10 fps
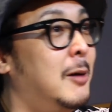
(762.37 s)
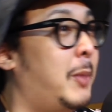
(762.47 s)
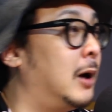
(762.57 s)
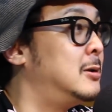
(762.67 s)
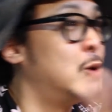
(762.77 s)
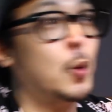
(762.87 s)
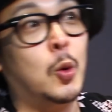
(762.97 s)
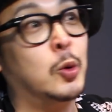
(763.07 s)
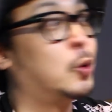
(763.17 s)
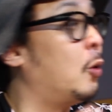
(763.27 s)
罵詈雑
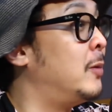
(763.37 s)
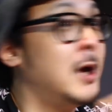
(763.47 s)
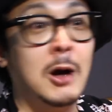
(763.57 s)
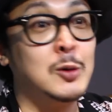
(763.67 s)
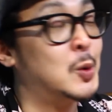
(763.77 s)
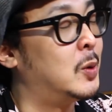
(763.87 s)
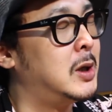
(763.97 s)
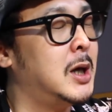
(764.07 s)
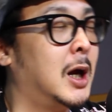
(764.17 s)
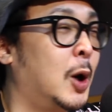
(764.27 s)
言飛び合うその
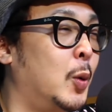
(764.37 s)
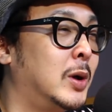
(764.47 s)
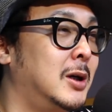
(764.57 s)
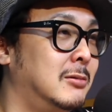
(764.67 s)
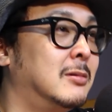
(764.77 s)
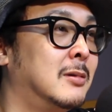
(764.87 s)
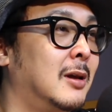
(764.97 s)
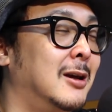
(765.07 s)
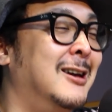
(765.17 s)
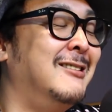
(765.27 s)
言い合いが起きるっ
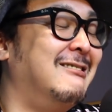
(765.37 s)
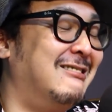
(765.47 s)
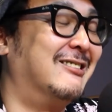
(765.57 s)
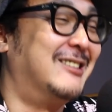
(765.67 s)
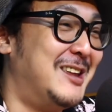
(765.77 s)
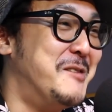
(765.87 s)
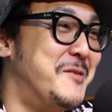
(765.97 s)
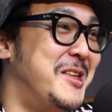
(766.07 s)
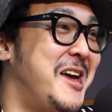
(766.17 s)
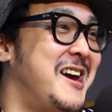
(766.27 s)
ていうのって
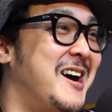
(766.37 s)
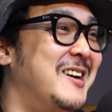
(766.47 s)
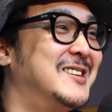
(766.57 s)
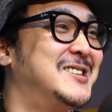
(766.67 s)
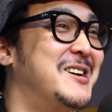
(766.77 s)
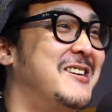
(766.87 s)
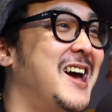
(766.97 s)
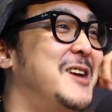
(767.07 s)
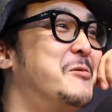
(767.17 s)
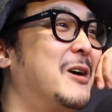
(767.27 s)
まない話じゃ
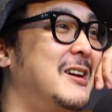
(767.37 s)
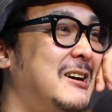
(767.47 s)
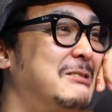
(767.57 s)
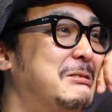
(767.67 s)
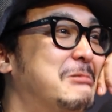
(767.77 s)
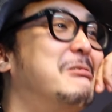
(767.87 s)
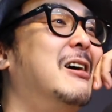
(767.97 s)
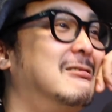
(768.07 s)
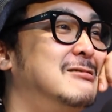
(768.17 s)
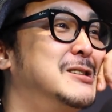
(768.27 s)
ないのかなっていうのは
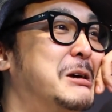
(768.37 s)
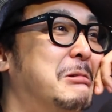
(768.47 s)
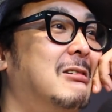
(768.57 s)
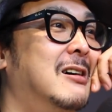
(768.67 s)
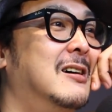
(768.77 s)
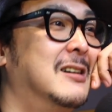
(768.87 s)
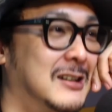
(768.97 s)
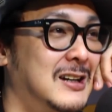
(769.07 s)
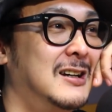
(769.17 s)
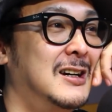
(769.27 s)
あるんですけどす
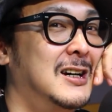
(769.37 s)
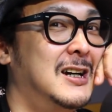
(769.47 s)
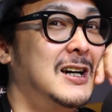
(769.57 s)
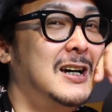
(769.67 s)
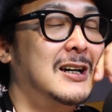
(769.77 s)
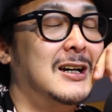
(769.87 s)
ごいです